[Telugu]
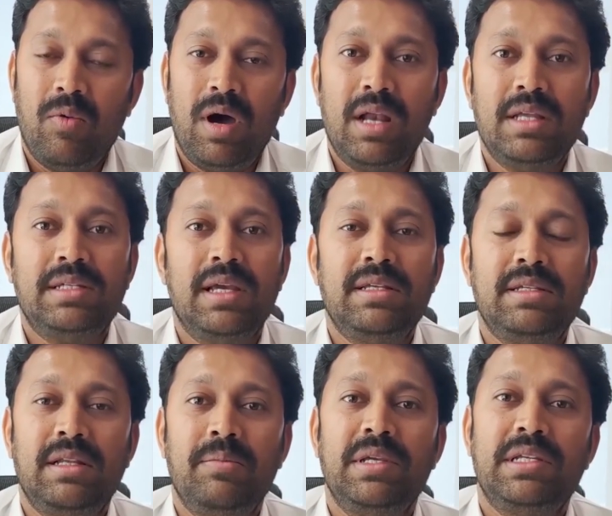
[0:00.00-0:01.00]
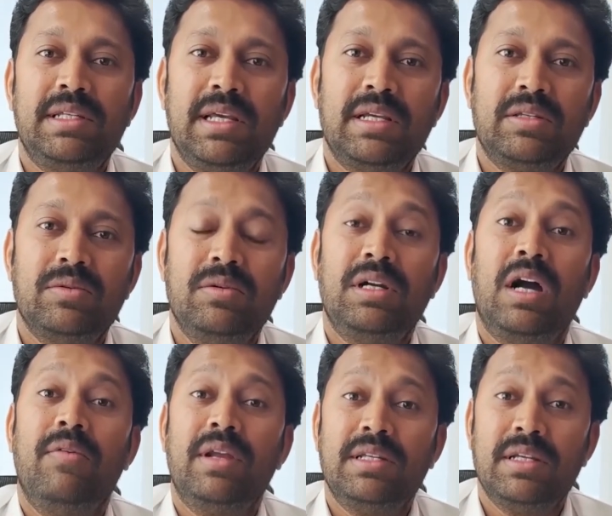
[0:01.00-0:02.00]
వాళ్ళు చేసిన మిస్టేక్స్
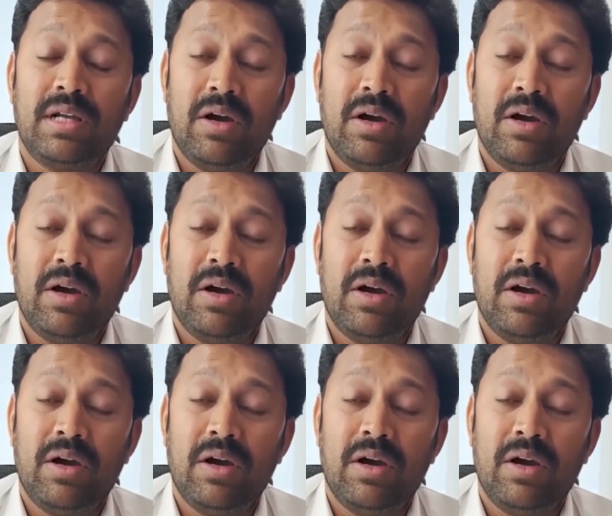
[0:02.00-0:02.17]
కవర్ చే